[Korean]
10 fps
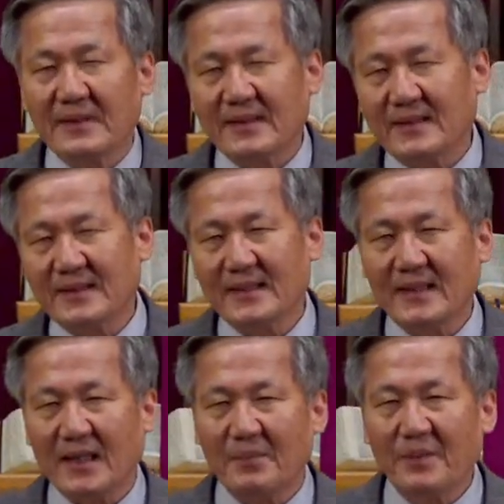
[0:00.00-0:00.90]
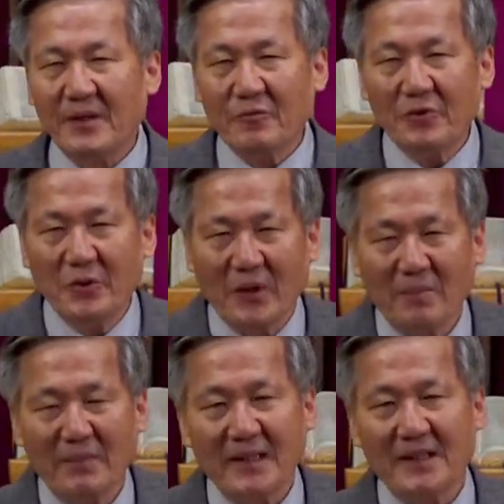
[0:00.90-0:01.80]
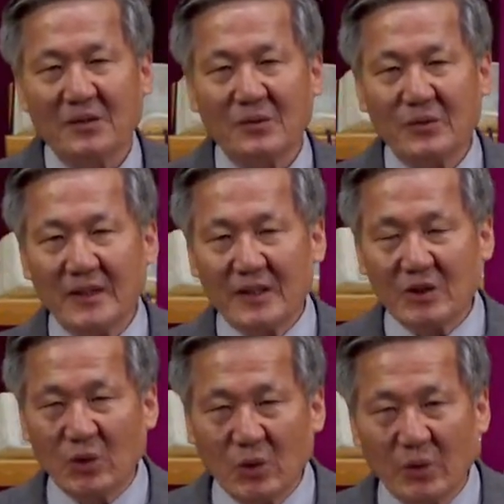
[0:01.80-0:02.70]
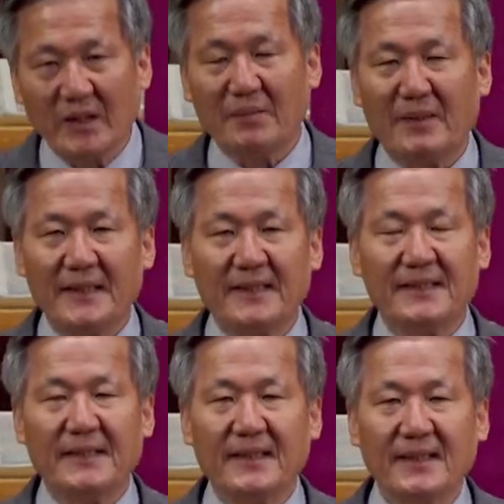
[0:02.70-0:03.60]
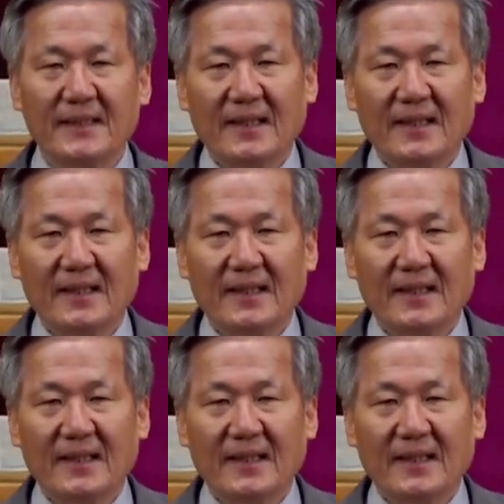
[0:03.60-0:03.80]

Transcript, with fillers: 그러니까 앞에 위로란 말이 있고 뒤에 조롱이란 말이 있는데